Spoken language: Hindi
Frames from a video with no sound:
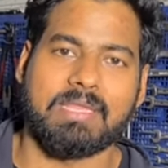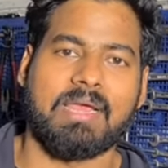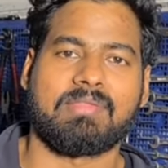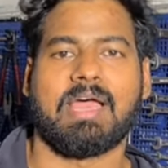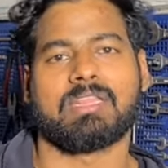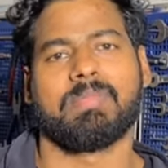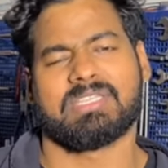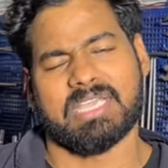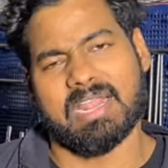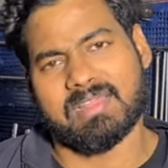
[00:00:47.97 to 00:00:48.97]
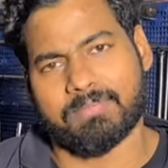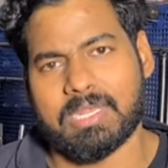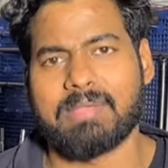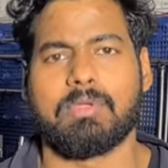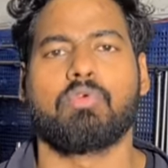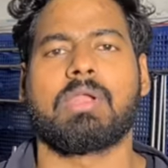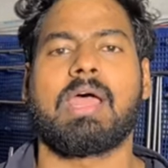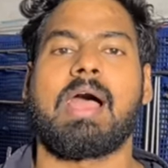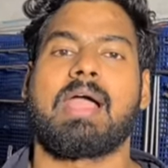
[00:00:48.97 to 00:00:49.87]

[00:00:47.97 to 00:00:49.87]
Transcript: देना साथ में चैनल सब्सक्राइब जरूर करना